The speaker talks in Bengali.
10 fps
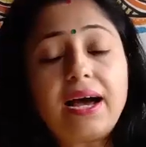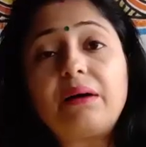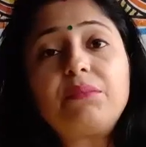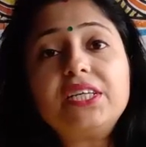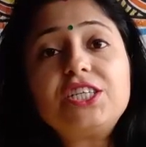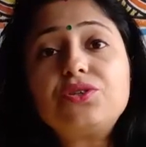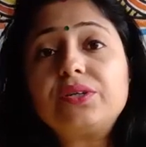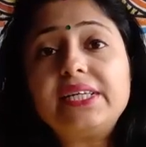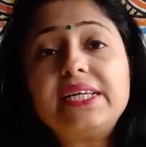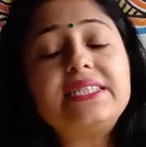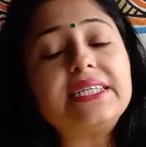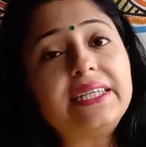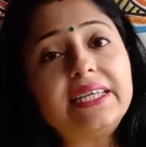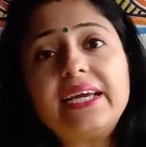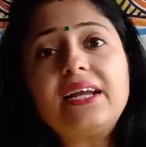আমাদের শরীরের যে
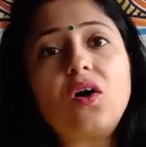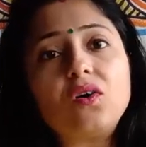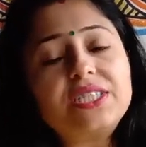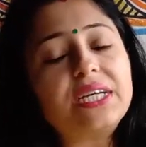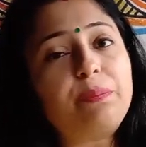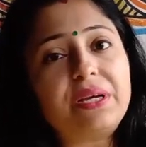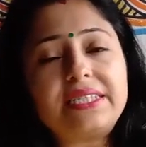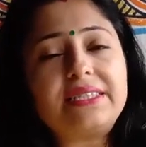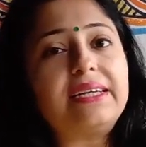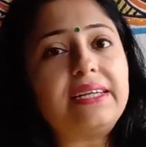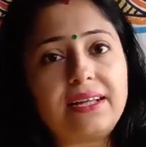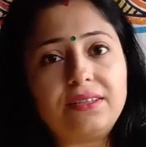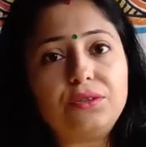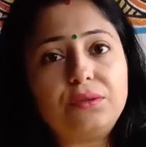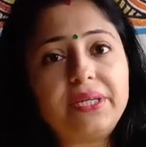দিকের অংশের পেশিতে টান
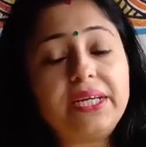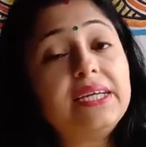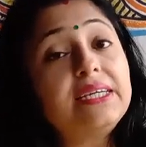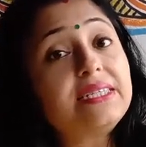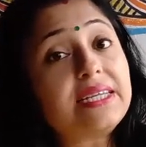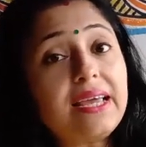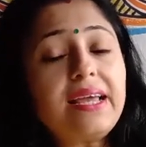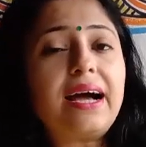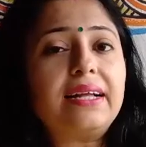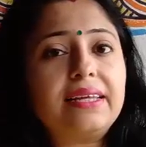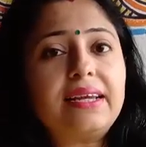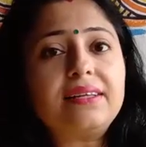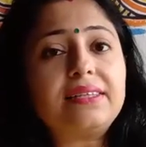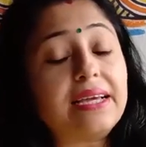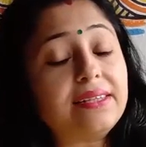ধরবে সেই হাতের
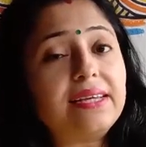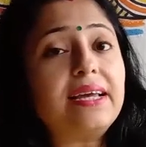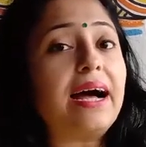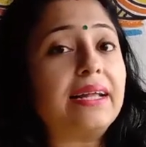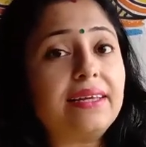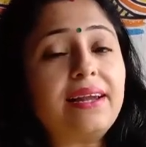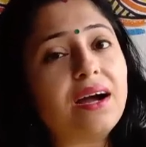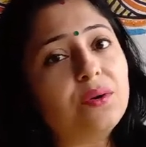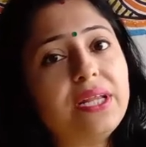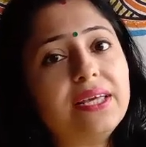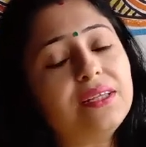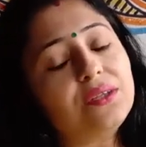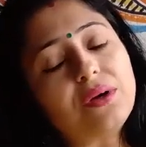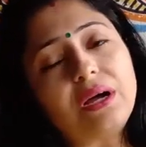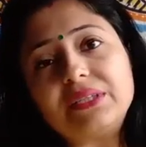যেই দিকের হাতের আঙুলে কিন্তু
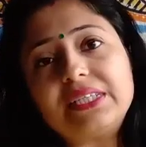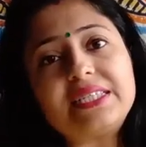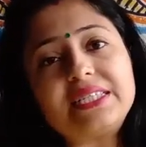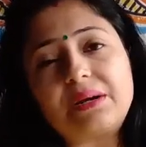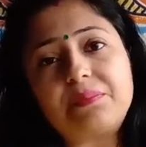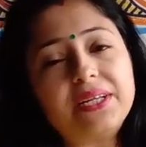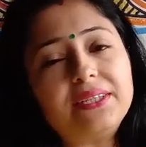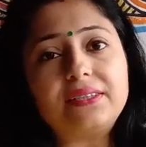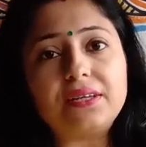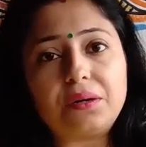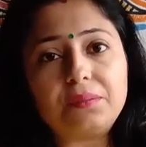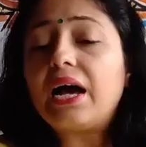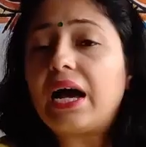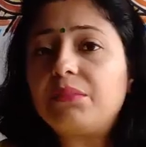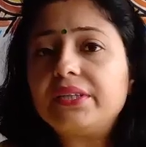আমাদের চাপটা দিতে হবে
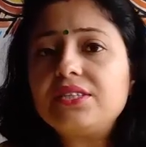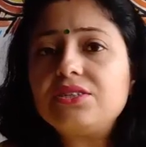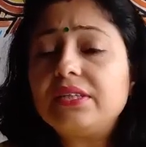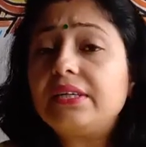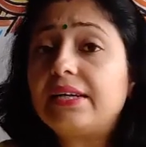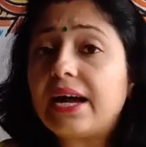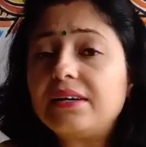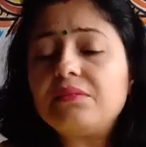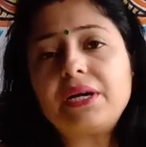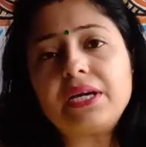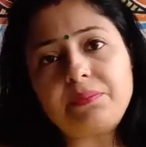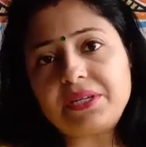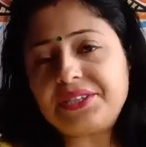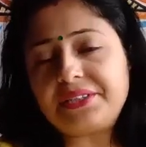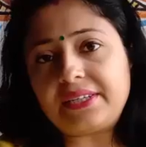আমাদের যদি ডান পায়ের
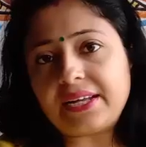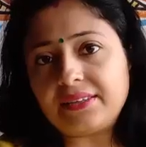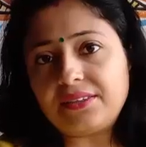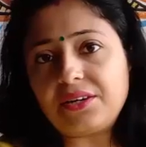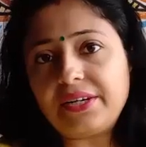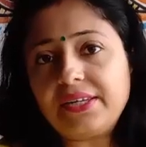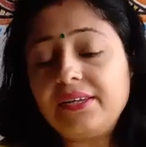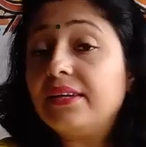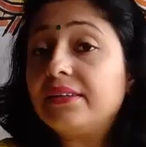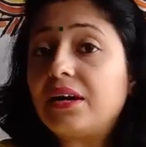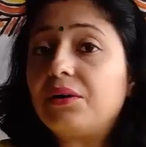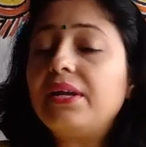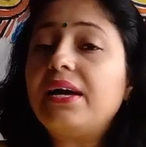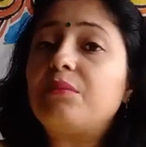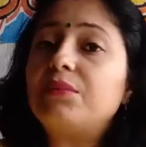পেশিতে টান ধরে তাহলে
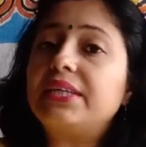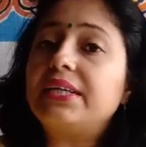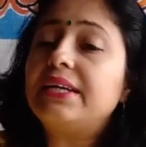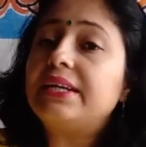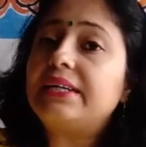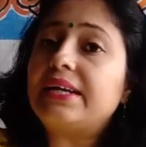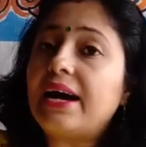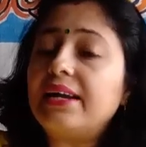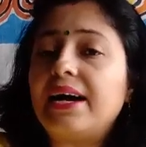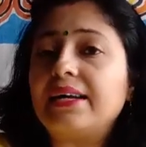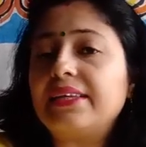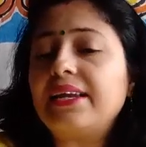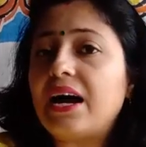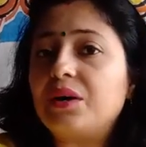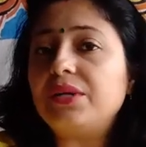আমাদের ডান হাতের
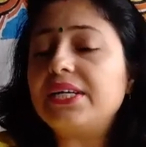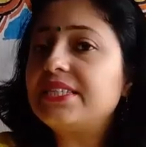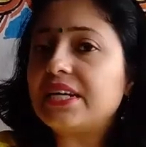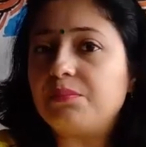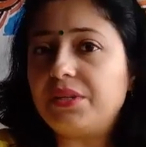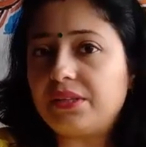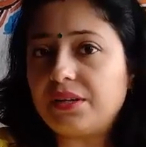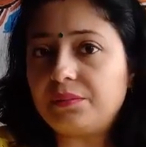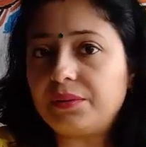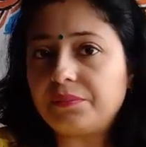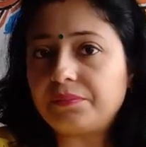আঙুলে চাপ দিতে হবে